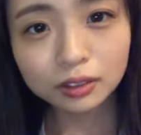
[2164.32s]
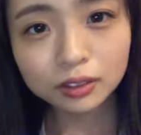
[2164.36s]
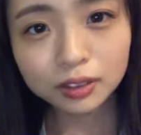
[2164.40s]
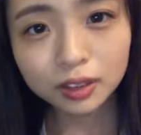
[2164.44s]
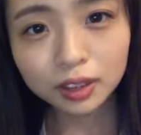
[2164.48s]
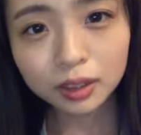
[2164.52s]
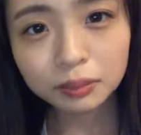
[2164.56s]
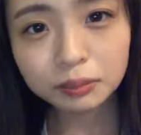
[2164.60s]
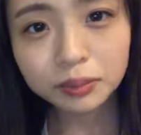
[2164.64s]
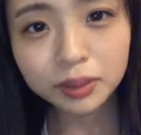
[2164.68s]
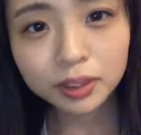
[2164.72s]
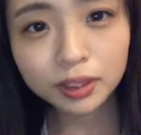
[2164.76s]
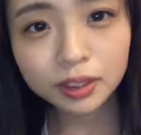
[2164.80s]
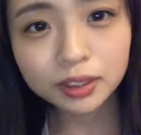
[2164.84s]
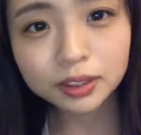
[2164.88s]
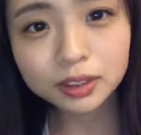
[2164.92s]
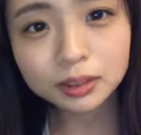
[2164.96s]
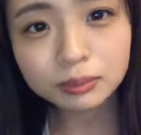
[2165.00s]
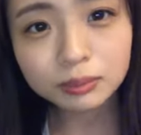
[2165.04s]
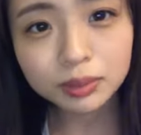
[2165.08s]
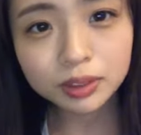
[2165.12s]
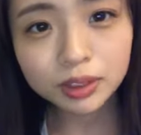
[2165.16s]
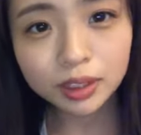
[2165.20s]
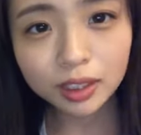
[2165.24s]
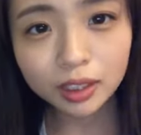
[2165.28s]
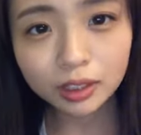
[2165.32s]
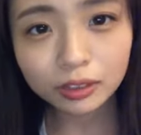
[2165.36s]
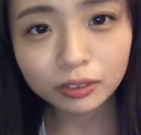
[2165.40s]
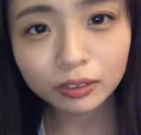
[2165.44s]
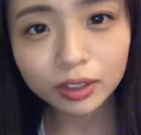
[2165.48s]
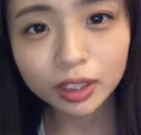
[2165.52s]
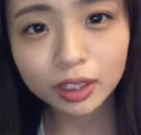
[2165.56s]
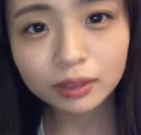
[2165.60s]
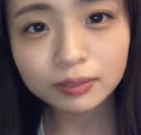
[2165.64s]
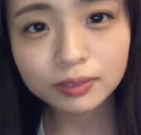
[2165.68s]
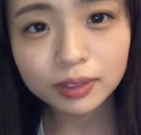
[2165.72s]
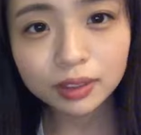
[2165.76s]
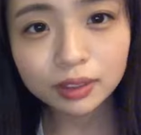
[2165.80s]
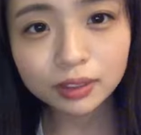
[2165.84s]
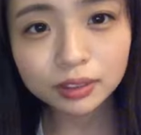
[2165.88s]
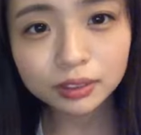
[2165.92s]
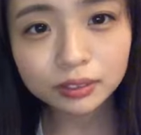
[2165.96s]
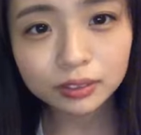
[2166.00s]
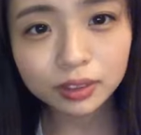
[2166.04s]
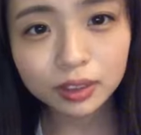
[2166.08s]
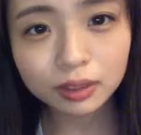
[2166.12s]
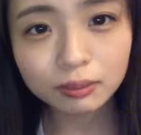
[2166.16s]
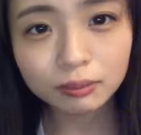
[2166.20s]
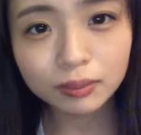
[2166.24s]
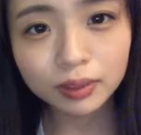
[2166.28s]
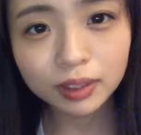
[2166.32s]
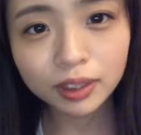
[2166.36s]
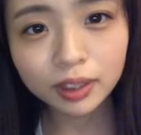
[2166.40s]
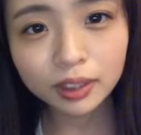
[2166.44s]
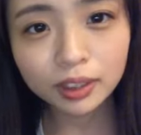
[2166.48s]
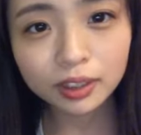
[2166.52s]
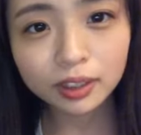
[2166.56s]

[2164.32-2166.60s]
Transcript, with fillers: 相模原市民だけどライブハウスとかあんまない